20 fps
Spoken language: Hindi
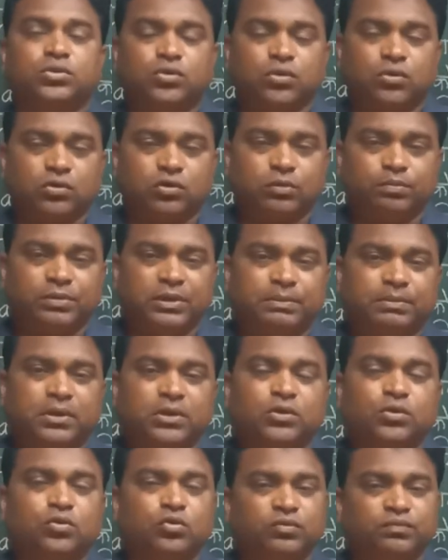दोनों पेपर
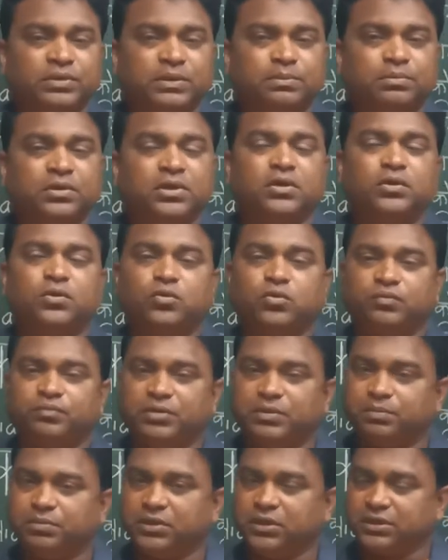250
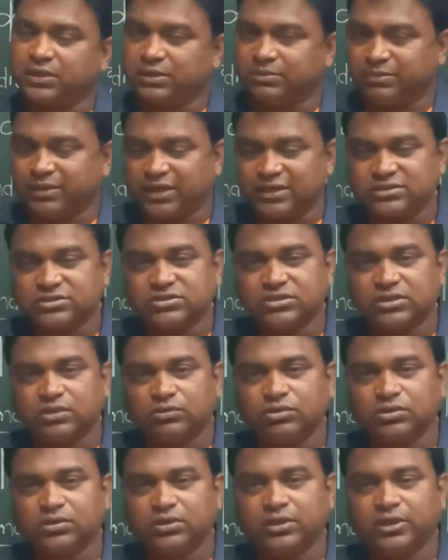250 के मार्क्स से
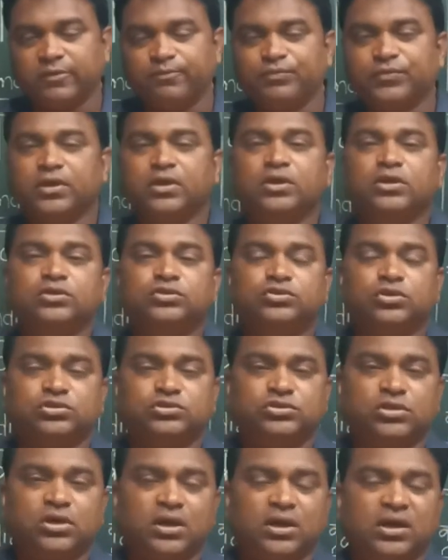होते हैं जो
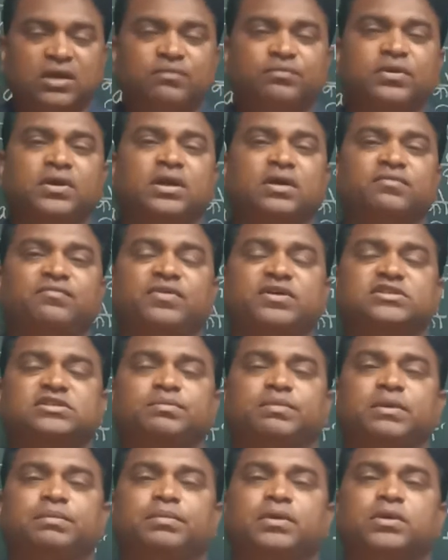जोग्राफ़ी का फर्स्ट
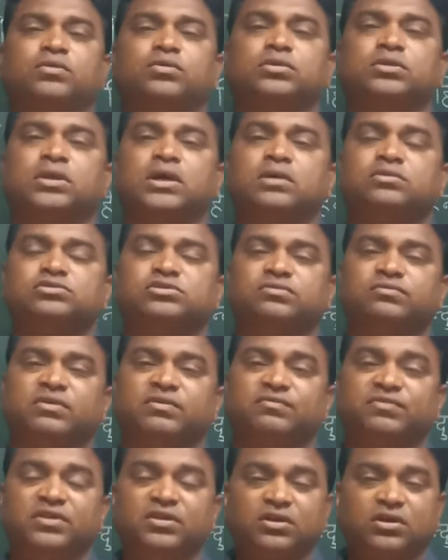पेपर होता है उसमें
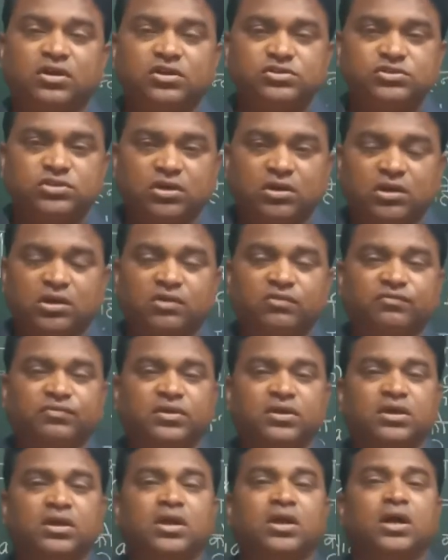फ़िज़िकल जोग्राफ़ी